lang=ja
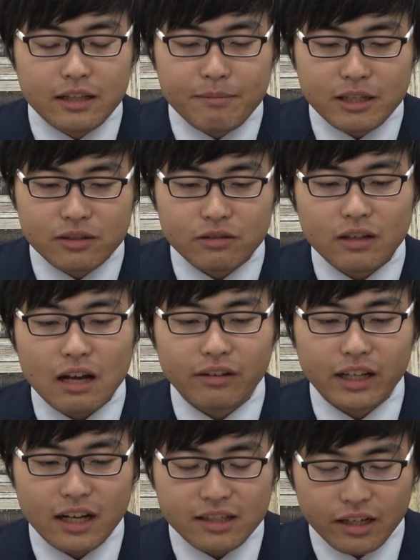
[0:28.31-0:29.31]
で、数学
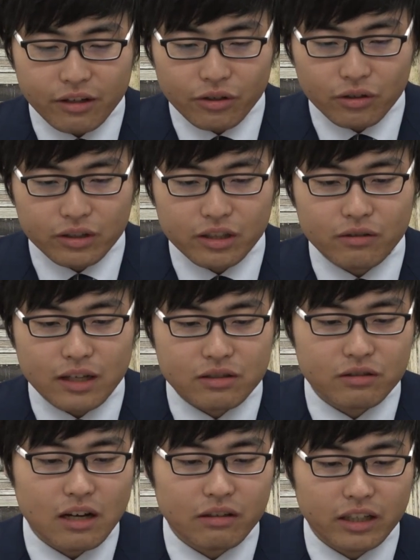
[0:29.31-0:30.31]
で稼げるよって人は
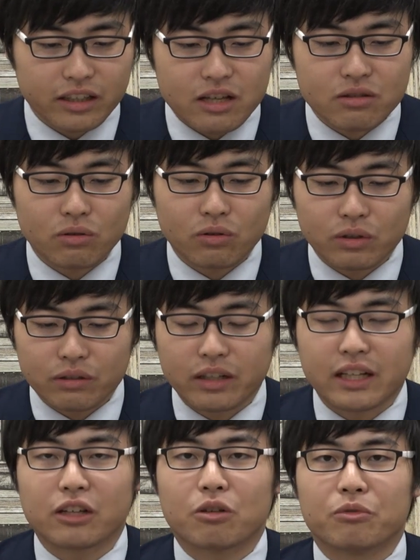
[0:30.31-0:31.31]
数学で点数を取ってく
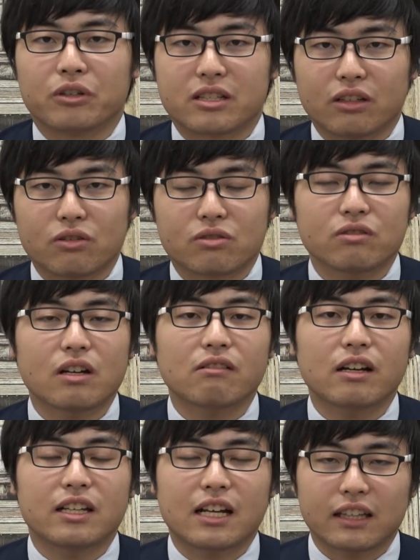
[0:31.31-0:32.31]
れたらいいと思うんですけど、数
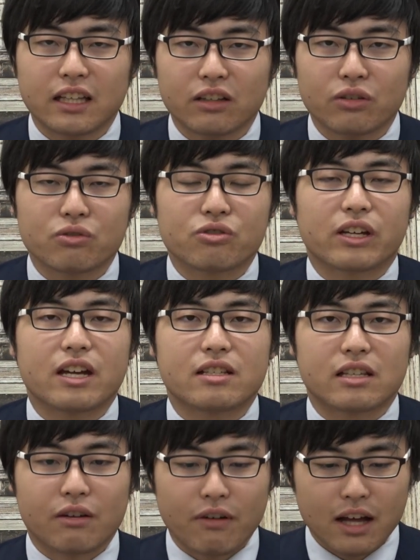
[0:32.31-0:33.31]
学が苦手っていう受験
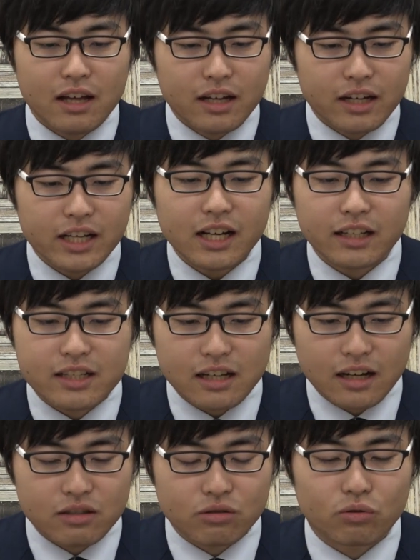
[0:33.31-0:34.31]
生は理科で
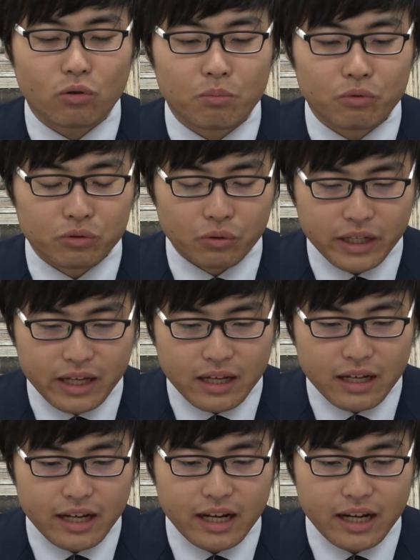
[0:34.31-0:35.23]
差がつくと思うので、